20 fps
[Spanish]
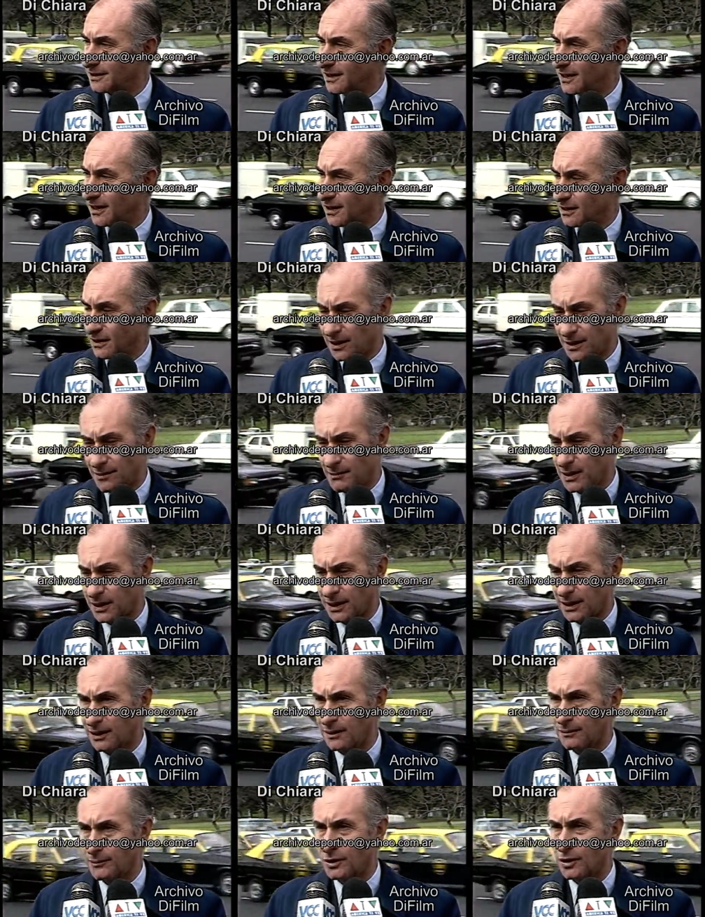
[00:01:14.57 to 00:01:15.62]
La ley de lemas
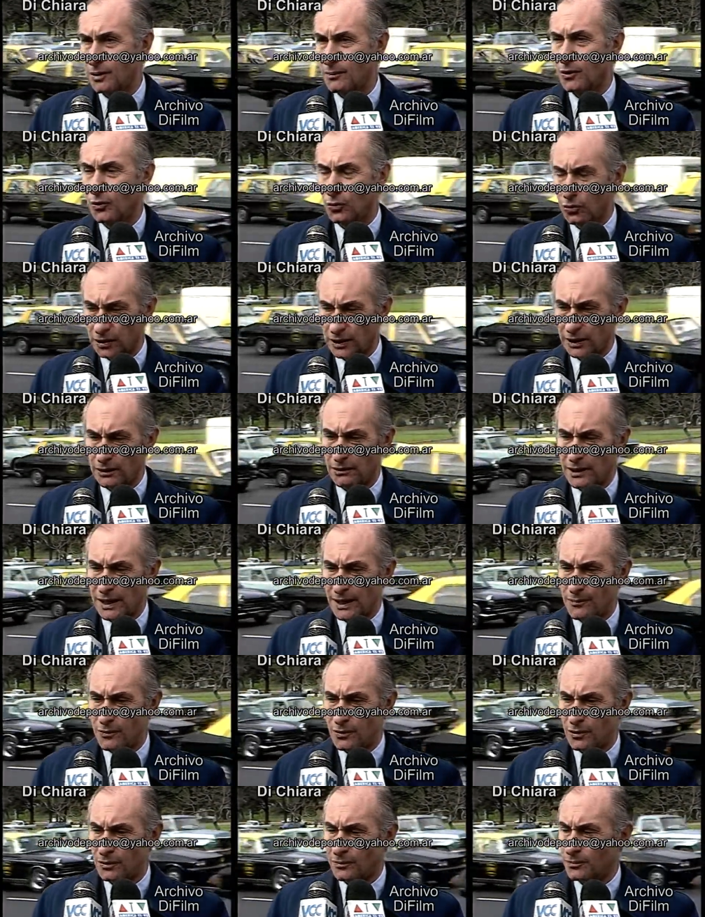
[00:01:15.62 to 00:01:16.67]
que a mí no me gusta, los
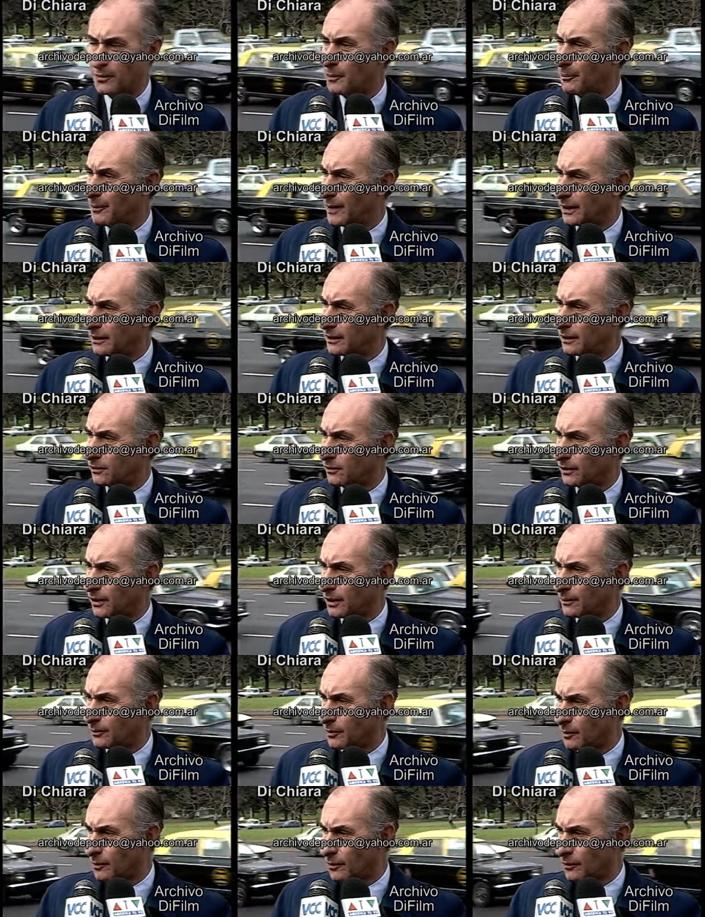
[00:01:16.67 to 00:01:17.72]
cambios de los partidos hay
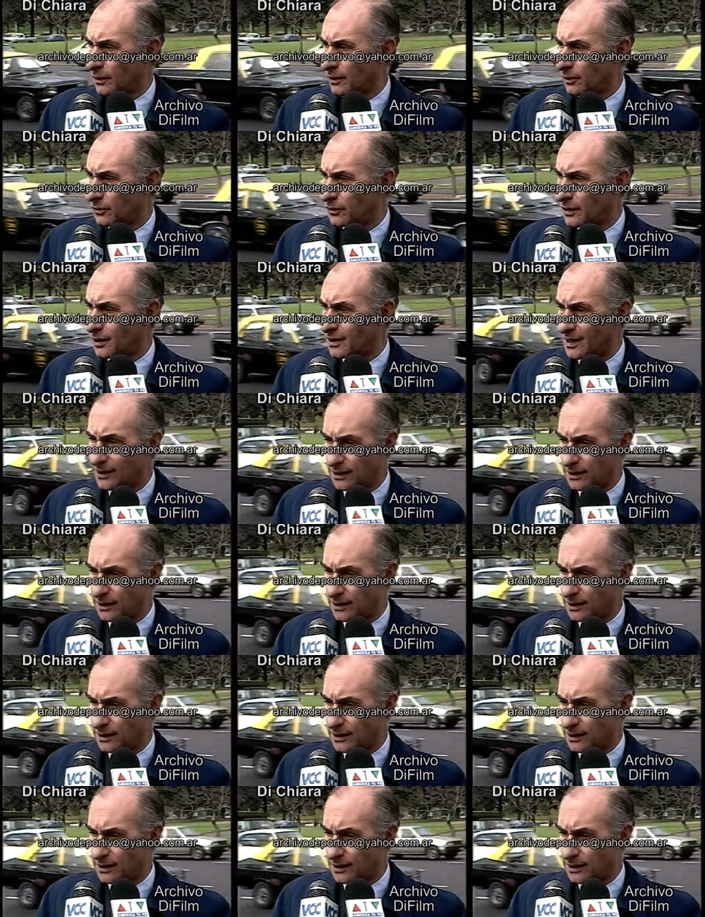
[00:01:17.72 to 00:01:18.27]
que promoverlos